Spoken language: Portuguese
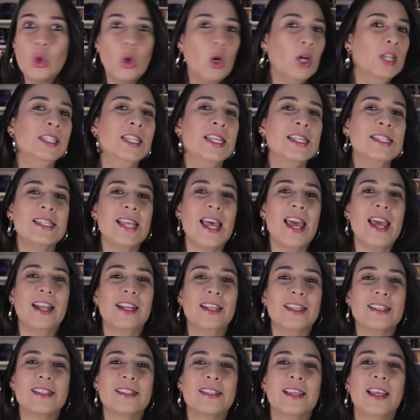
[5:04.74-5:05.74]
todas
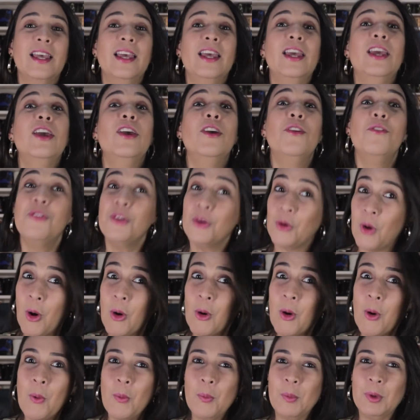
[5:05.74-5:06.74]
elas.
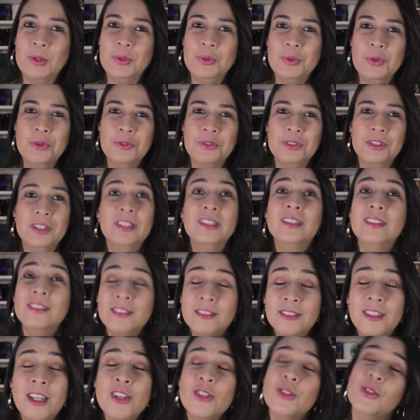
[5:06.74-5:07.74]
Ficou com alguma dúvida?
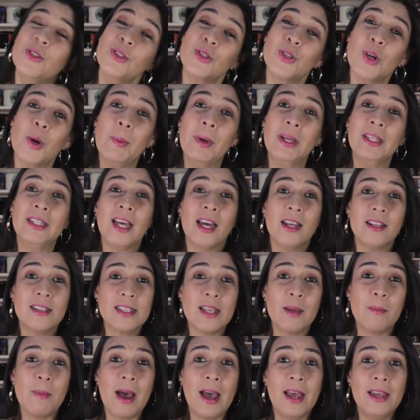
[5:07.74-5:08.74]
Deixe nos
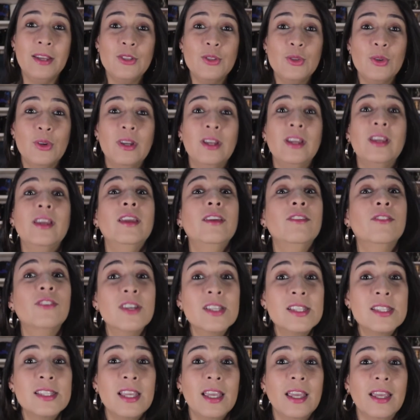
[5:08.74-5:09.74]
comentários abaixo. E
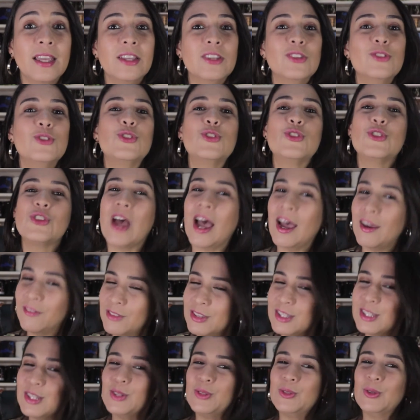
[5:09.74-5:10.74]
você, já
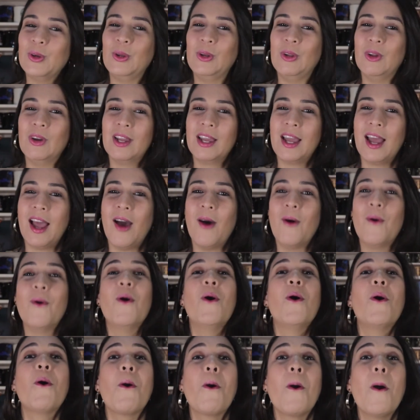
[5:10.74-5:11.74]
visitou o local?
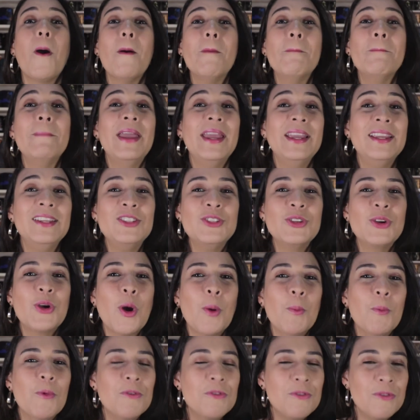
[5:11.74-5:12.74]
Comente
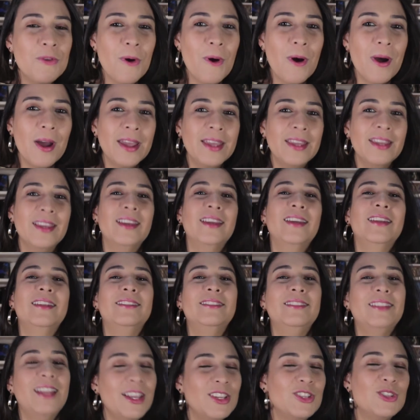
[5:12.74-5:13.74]
como foi.
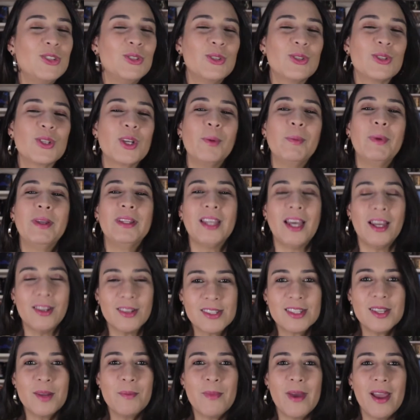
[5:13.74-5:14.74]
Deixe nos
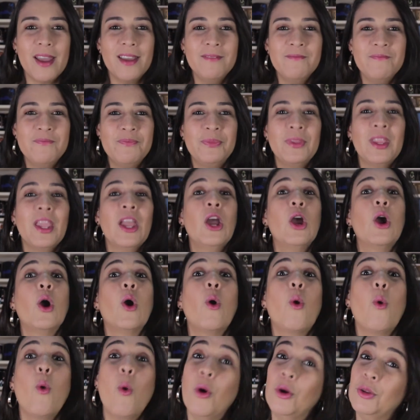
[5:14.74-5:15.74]
comentários também.
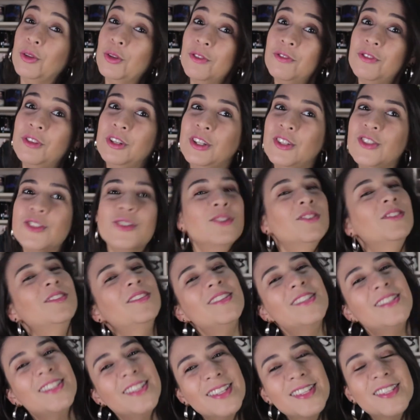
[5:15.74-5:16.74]
Curta o vídeo,
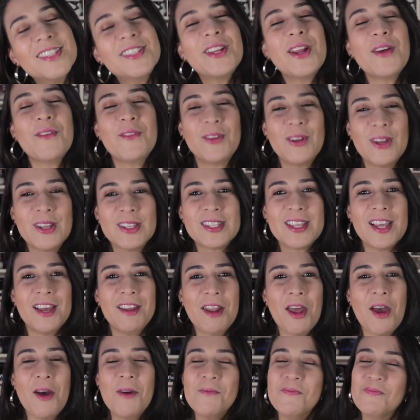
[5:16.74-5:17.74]
se inscreva no nosso
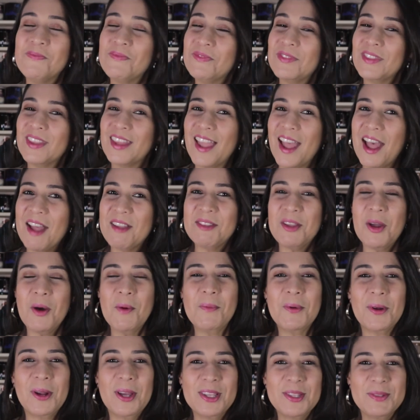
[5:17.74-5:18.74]
canal. Até
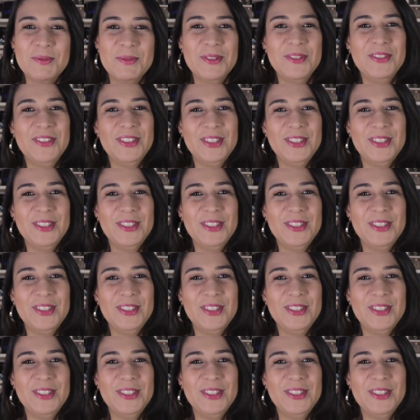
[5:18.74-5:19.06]
o próximo